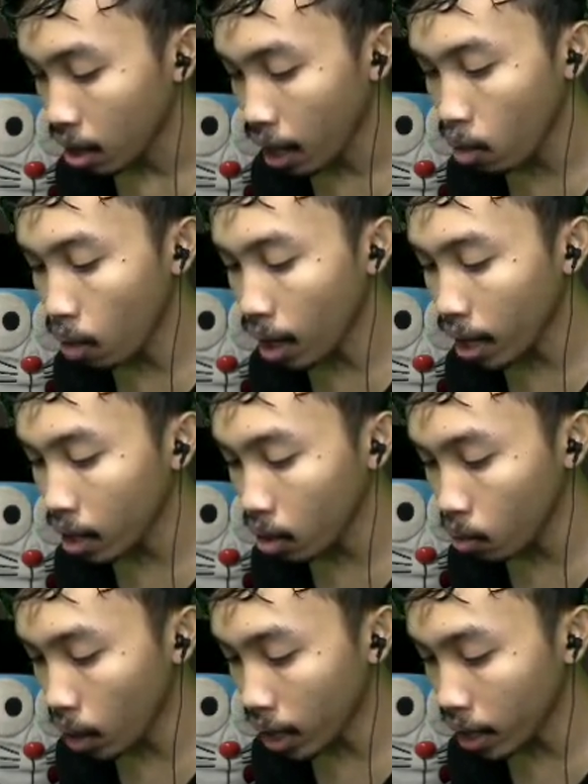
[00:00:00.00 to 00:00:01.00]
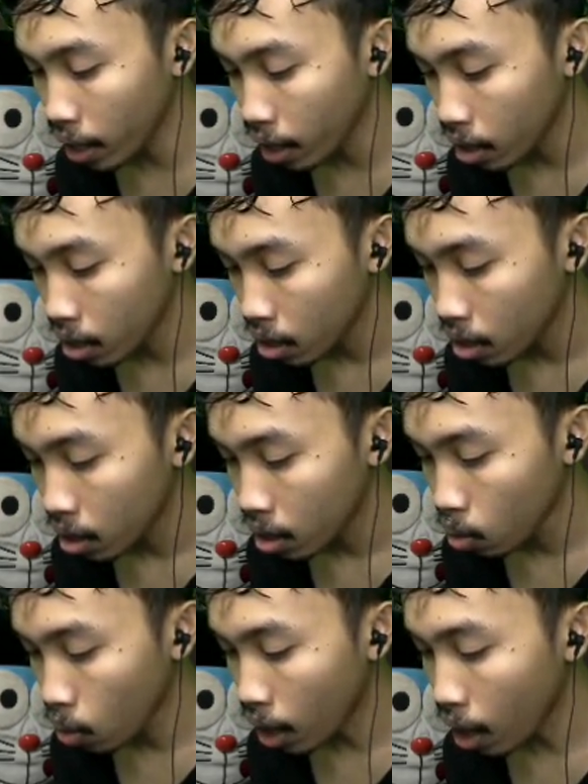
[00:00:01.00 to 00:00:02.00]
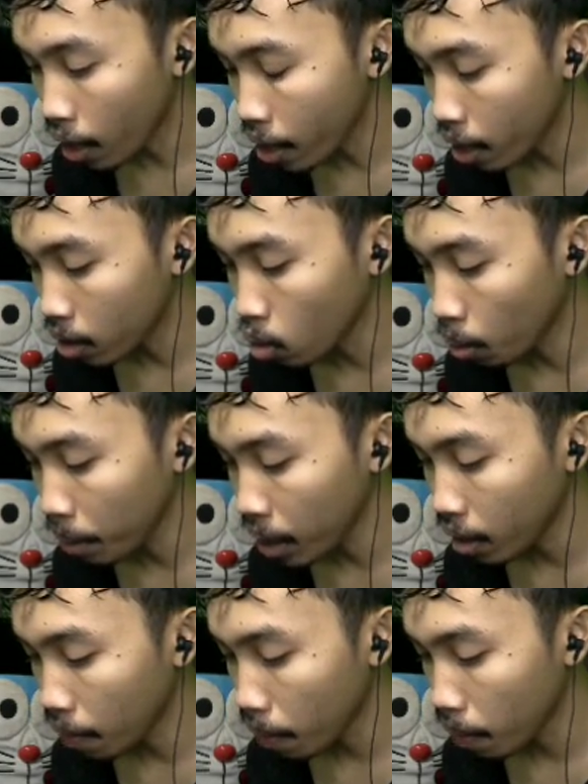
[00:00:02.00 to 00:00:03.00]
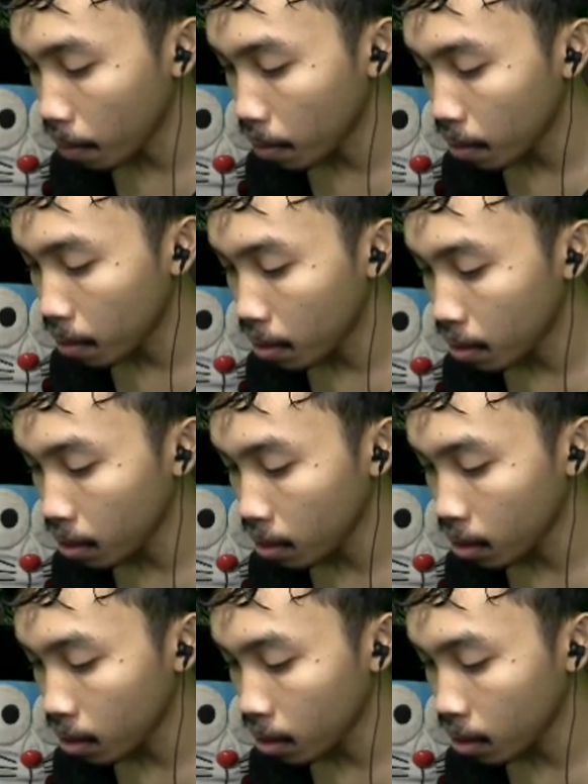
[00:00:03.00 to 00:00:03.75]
Eh, dua lagi, dua lagi. Dua kakek zombie. Uh.